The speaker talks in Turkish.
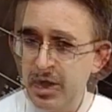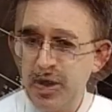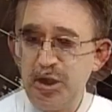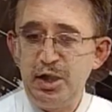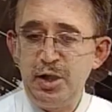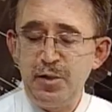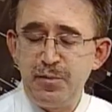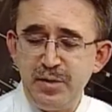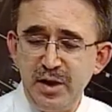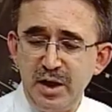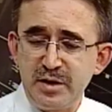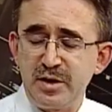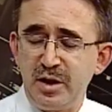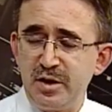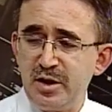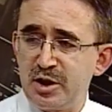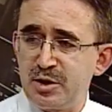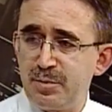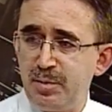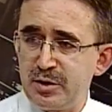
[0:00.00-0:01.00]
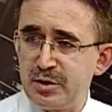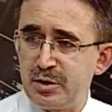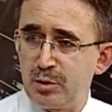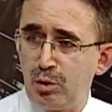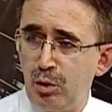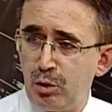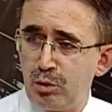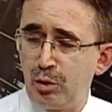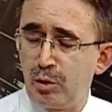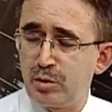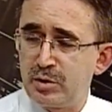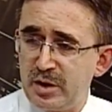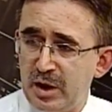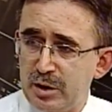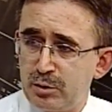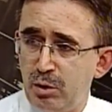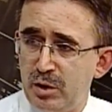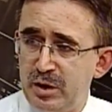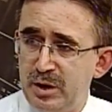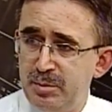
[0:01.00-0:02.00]
İflas anlaşması,
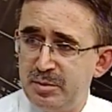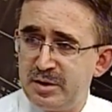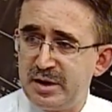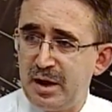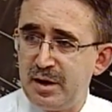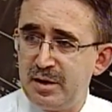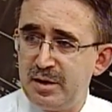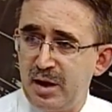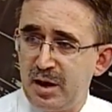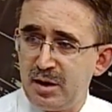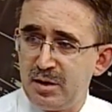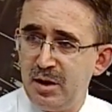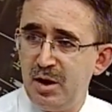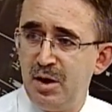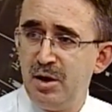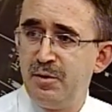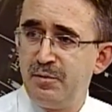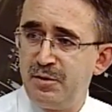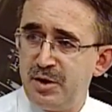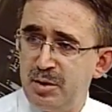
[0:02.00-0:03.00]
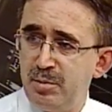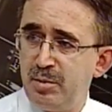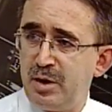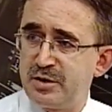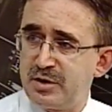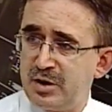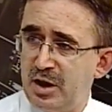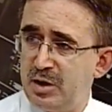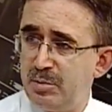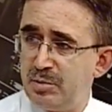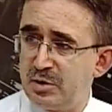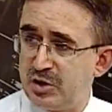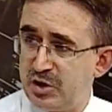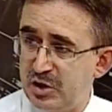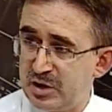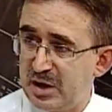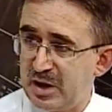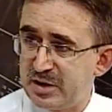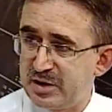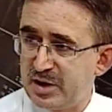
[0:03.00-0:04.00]
konkordato imzalayan firma sayımız,
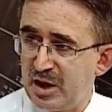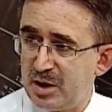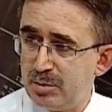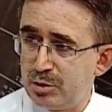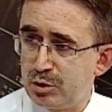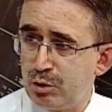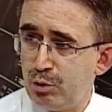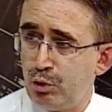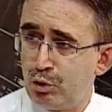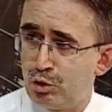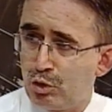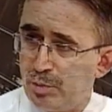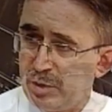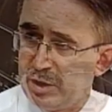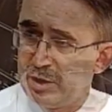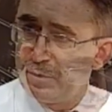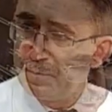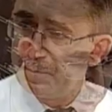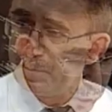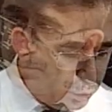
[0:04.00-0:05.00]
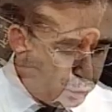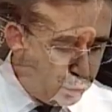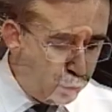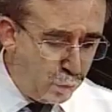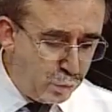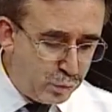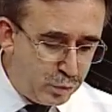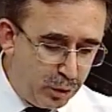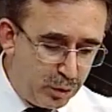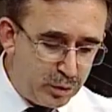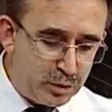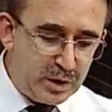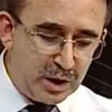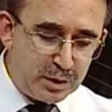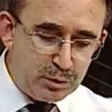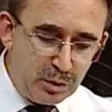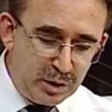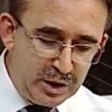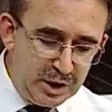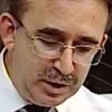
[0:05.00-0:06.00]
şirket sayımız 3000.
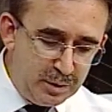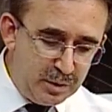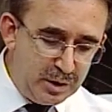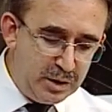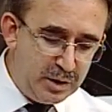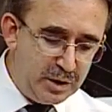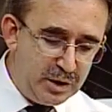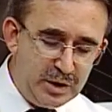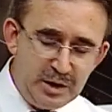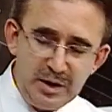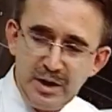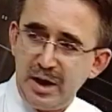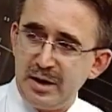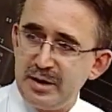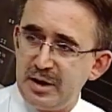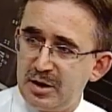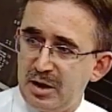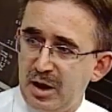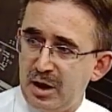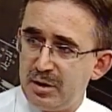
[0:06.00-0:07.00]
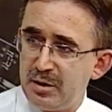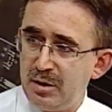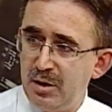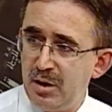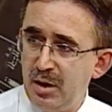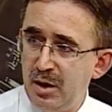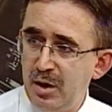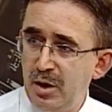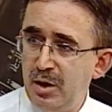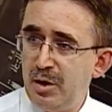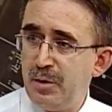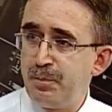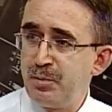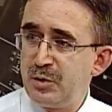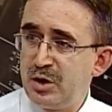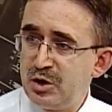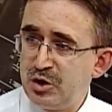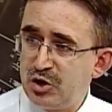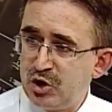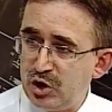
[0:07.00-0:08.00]
Konkordato ilan eden
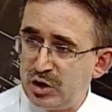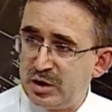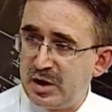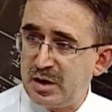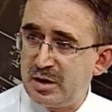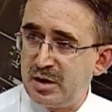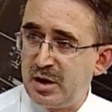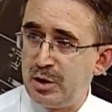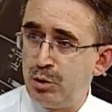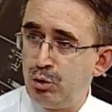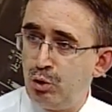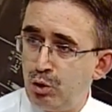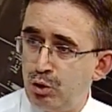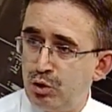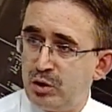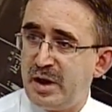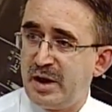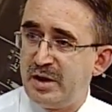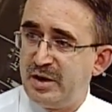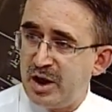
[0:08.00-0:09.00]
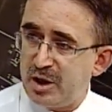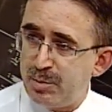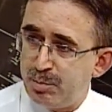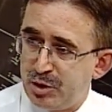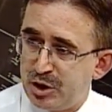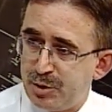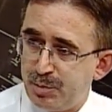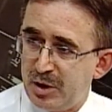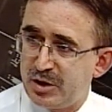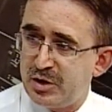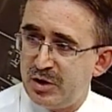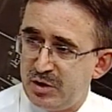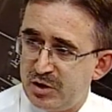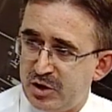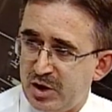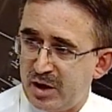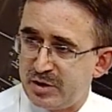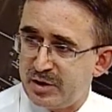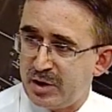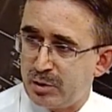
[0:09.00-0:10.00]
şirketlerin yüzde %75'i
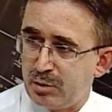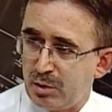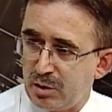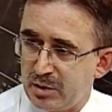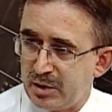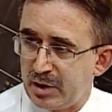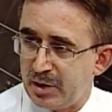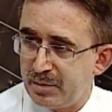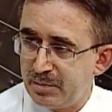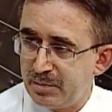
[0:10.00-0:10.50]
inşaat sektöründe.